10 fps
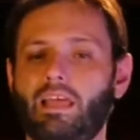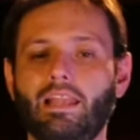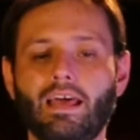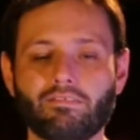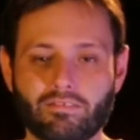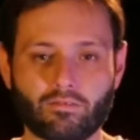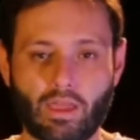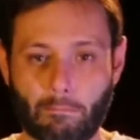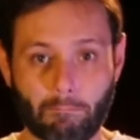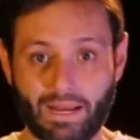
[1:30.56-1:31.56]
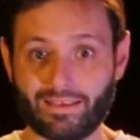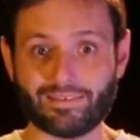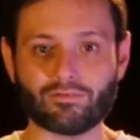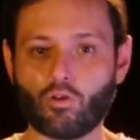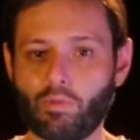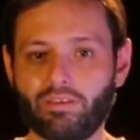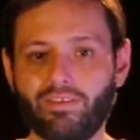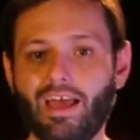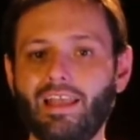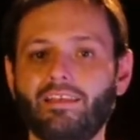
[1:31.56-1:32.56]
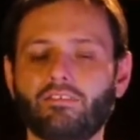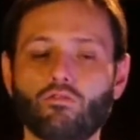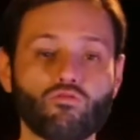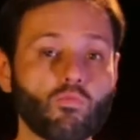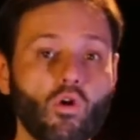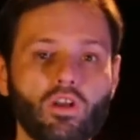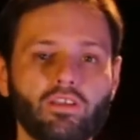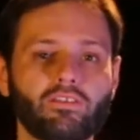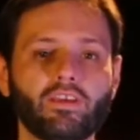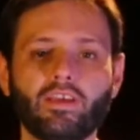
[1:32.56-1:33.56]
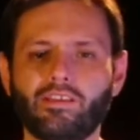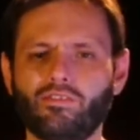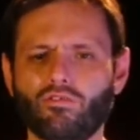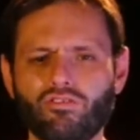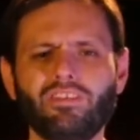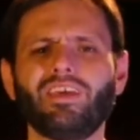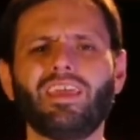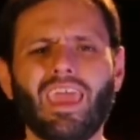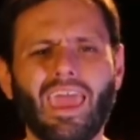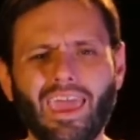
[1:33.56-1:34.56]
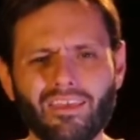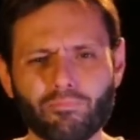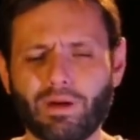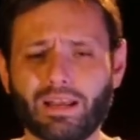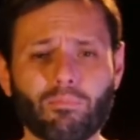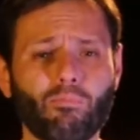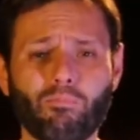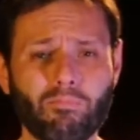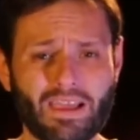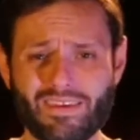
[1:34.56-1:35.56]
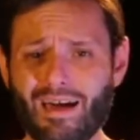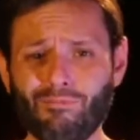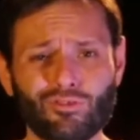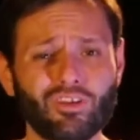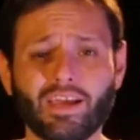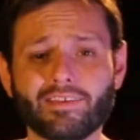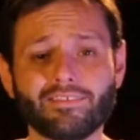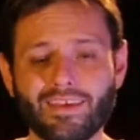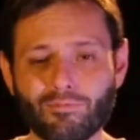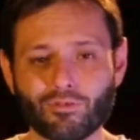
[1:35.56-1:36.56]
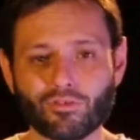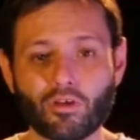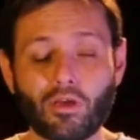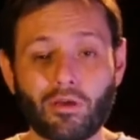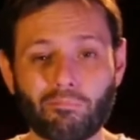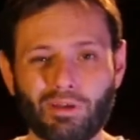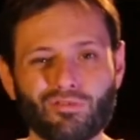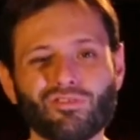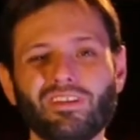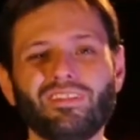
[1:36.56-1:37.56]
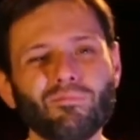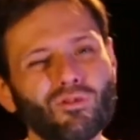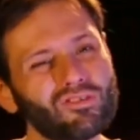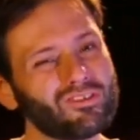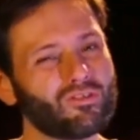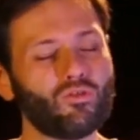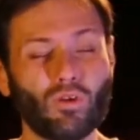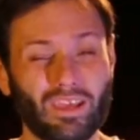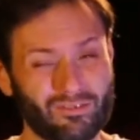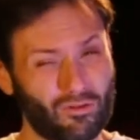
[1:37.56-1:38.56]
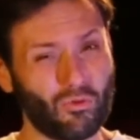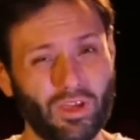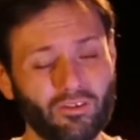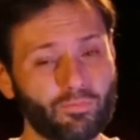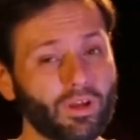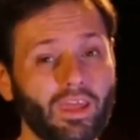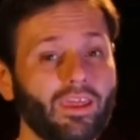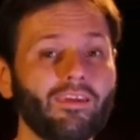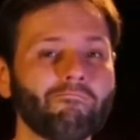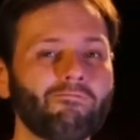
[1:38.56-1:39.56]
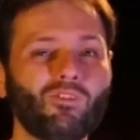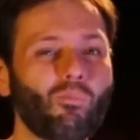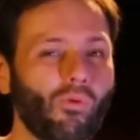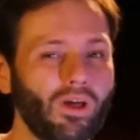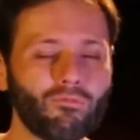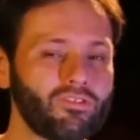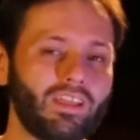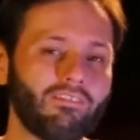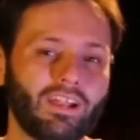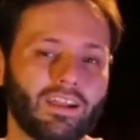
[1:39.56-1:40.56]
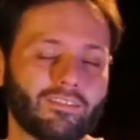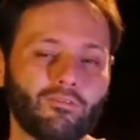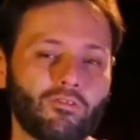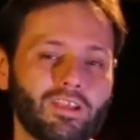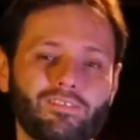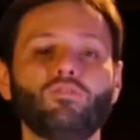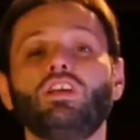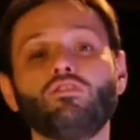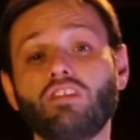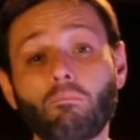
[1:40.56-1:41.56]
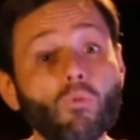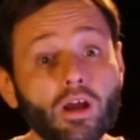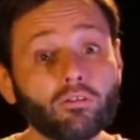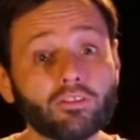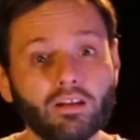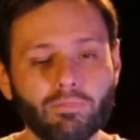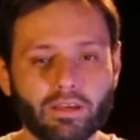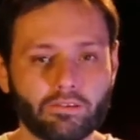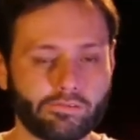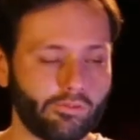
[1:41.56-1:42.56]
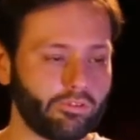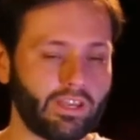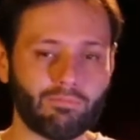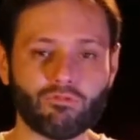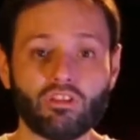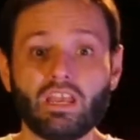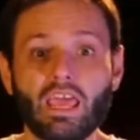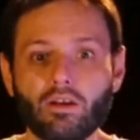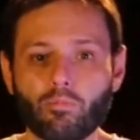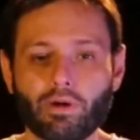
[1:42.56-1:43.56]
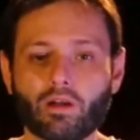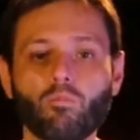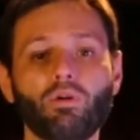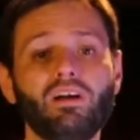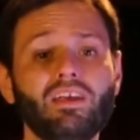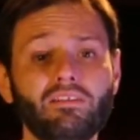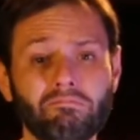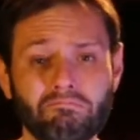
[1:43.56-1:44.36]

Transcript: las empresas comerciales, los moles nos dicen que es para que vayamos y gastemos, pero nos sentimos excluidos porque no podemos celebrar, no ha sido un año tan bueno tal vez, no tenemos dinero para comprarle